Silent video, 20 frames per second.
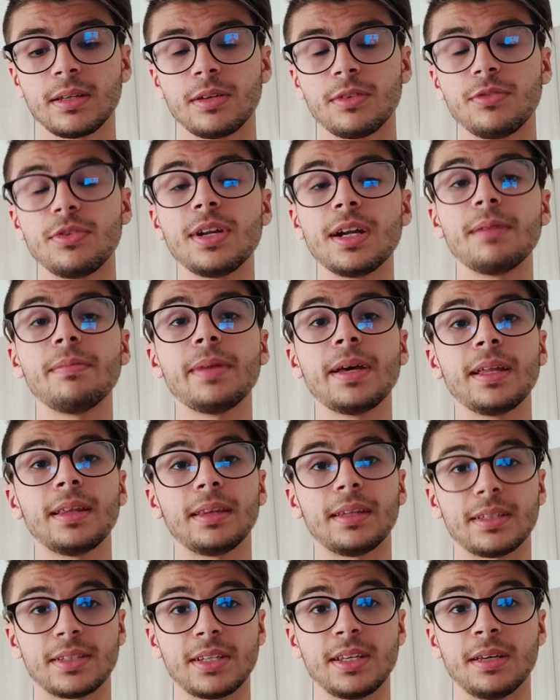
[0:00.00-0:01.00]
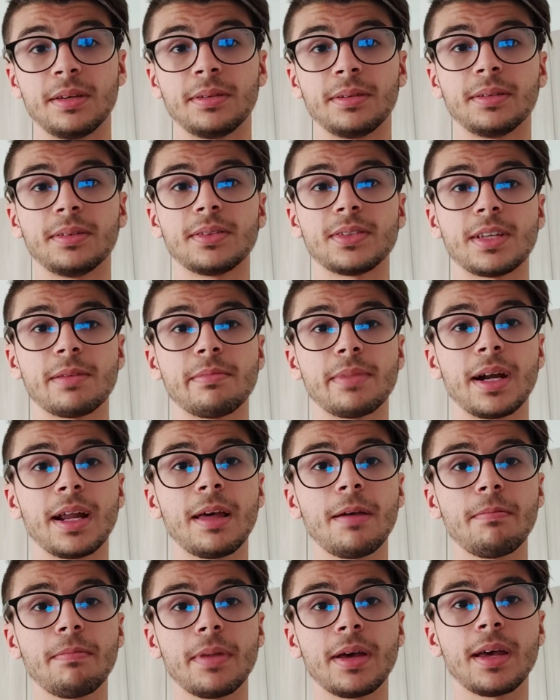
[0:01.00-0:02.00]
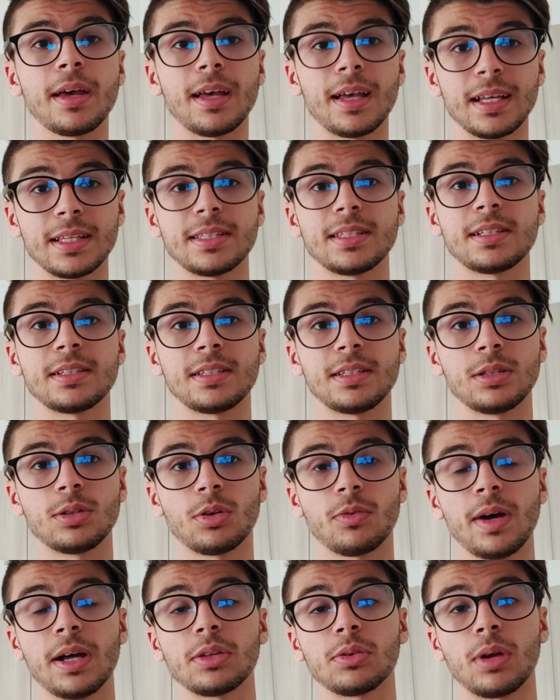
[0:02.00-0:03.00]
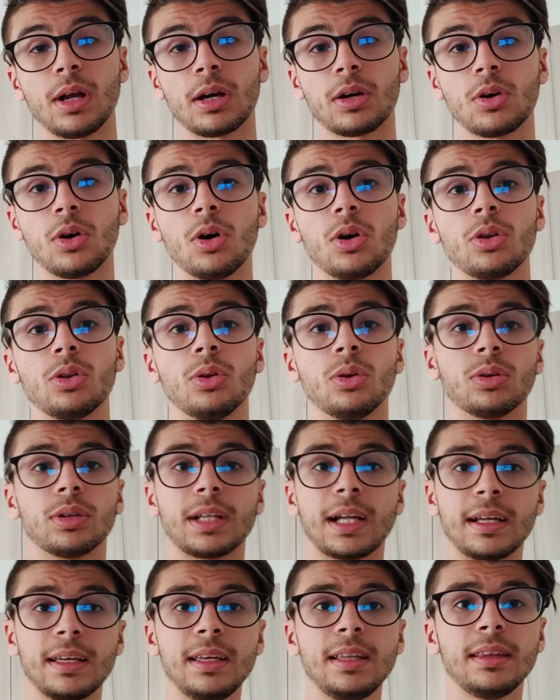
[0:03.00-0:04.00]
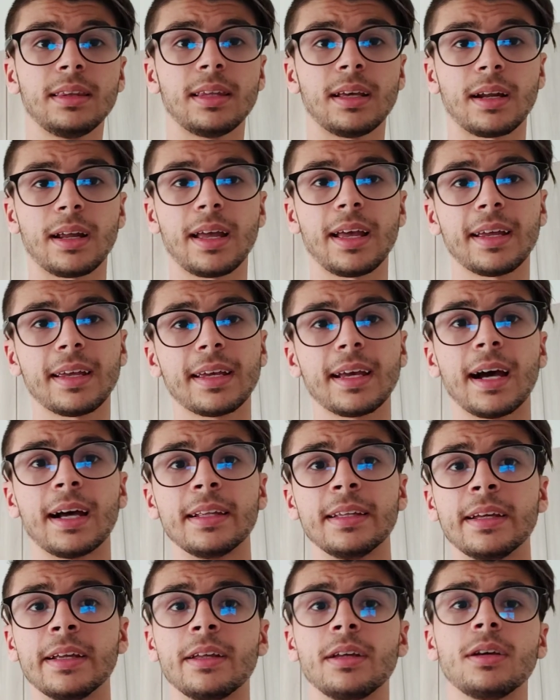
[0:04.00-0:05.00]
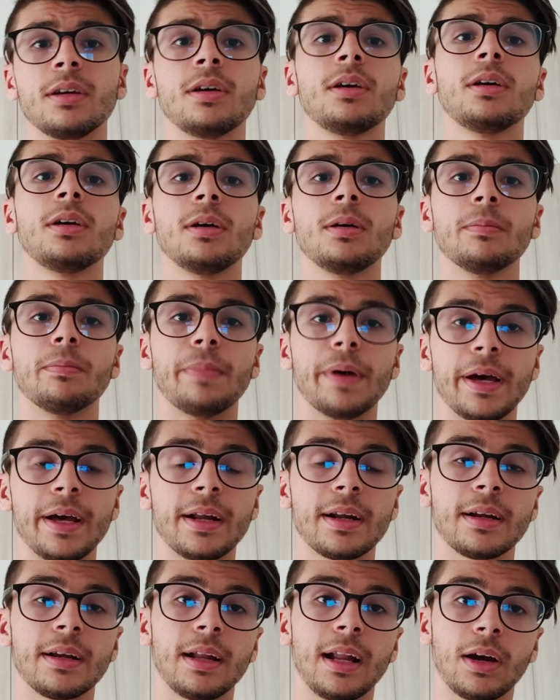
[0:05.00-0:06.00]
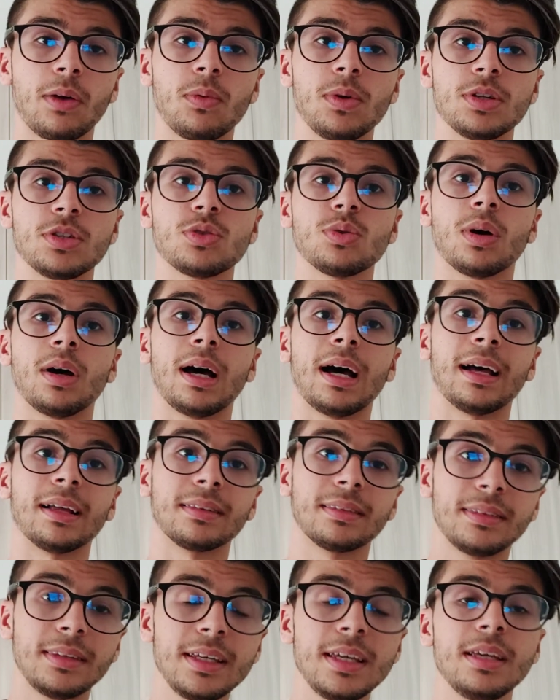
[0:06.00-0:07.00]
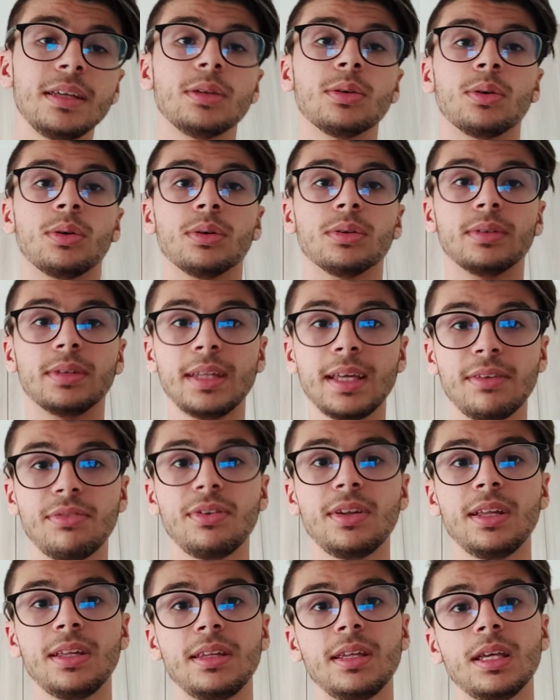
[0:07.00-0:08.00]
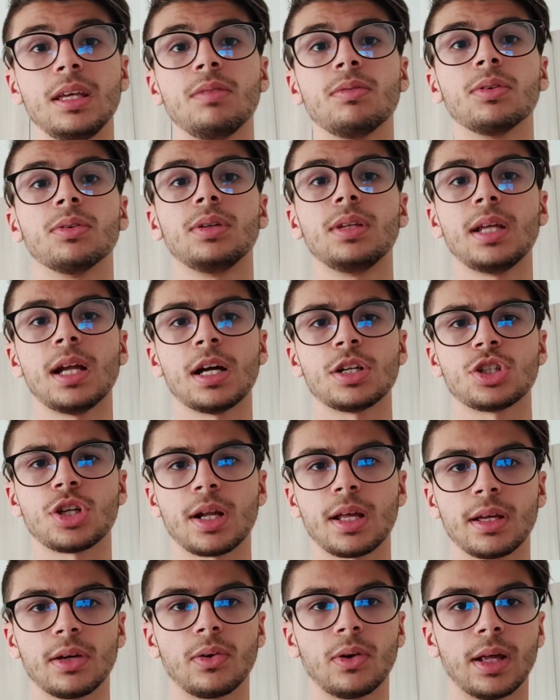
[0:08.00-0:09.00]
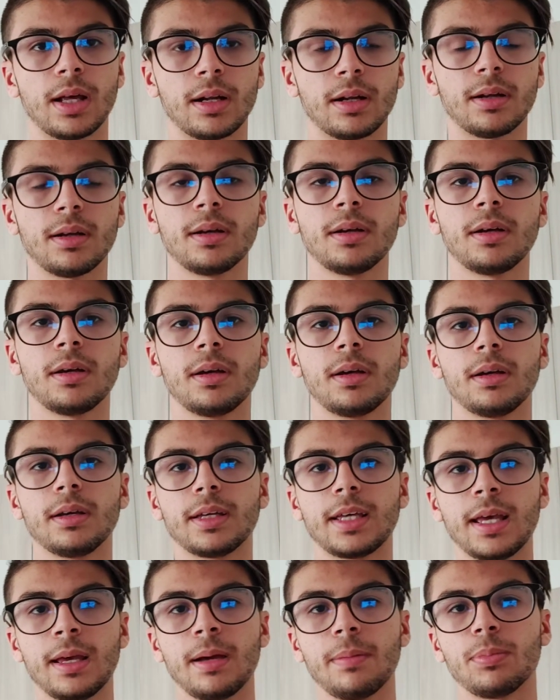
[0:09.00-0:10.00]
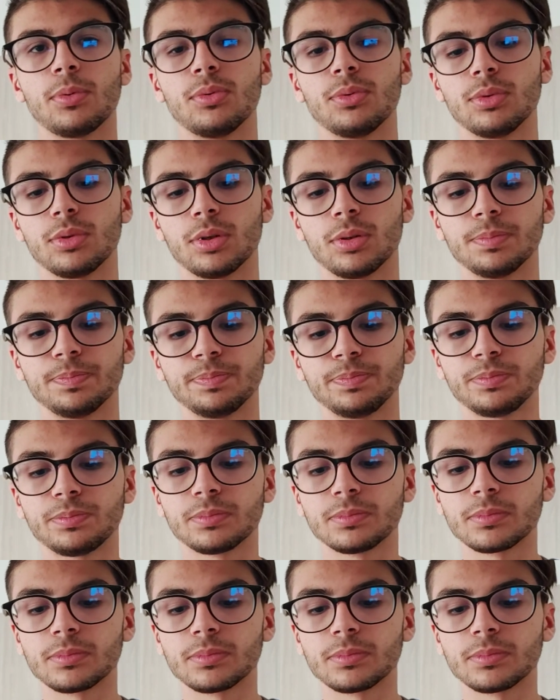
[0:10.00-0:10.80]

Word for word: finalmente sì, sembrerebbe essersi trovato l'accordo tra Inter e Cagliari per l'acquisto a titolo definitivo di Raja Nainggolan, che appunto